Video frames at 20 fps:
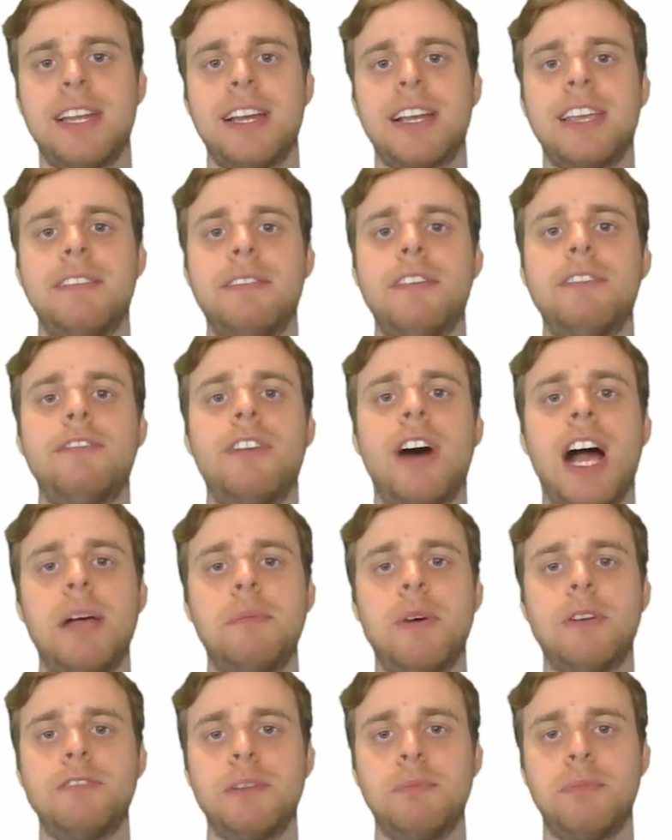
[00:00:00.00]
Da gehen wir vor
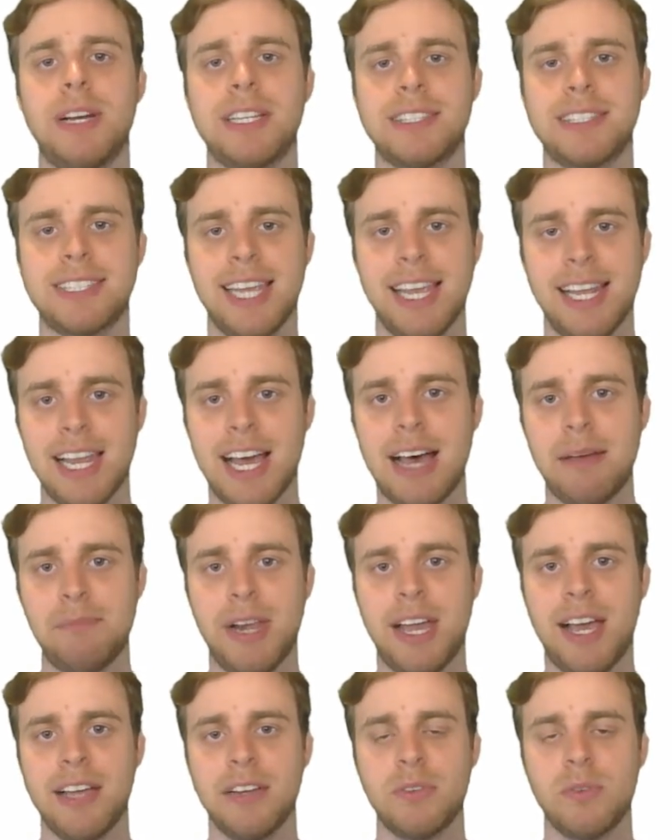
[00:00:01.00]
allem auf die partielle
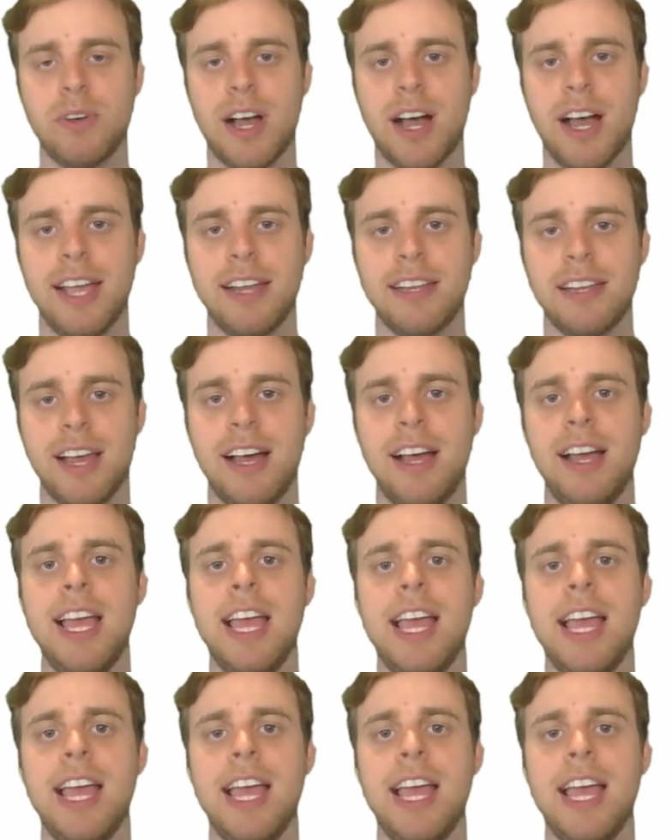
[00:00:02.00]
Ableitung ein. Ja,